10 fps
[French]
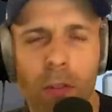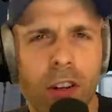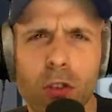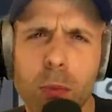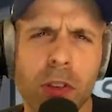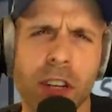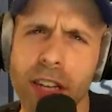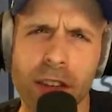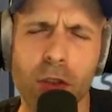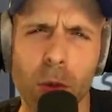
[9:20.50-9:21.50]
va juste poser des
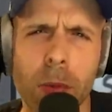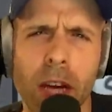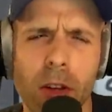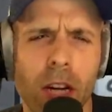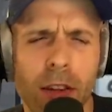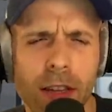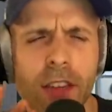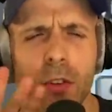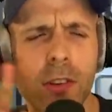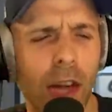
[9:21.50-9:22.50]
questions de merde. Dès
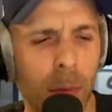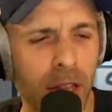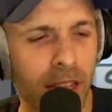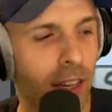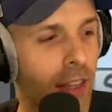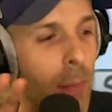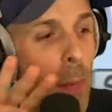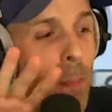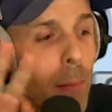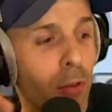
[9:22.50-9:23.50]
qu'ils ont terminé. Il n'y a
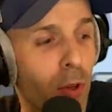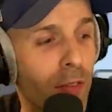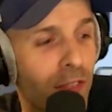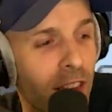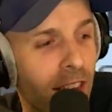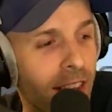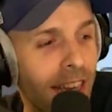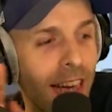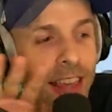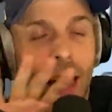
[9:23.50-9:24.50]
même pas besoin de faire.
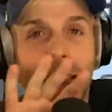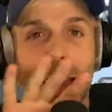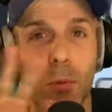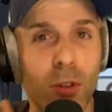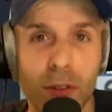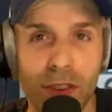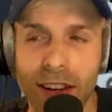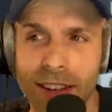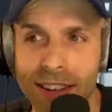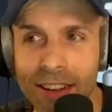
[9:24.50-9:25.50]
Il n'y bah, a rien besoin de faire.
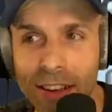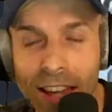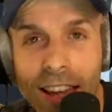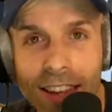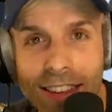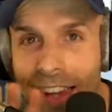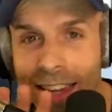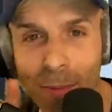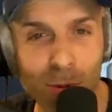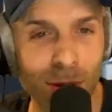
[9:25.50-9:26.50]
Regarde, il n'y a
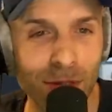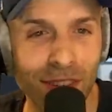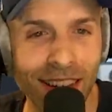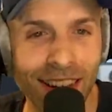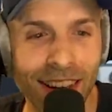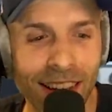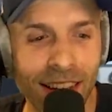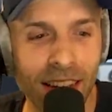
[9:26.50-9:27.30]
rien besoin de faire.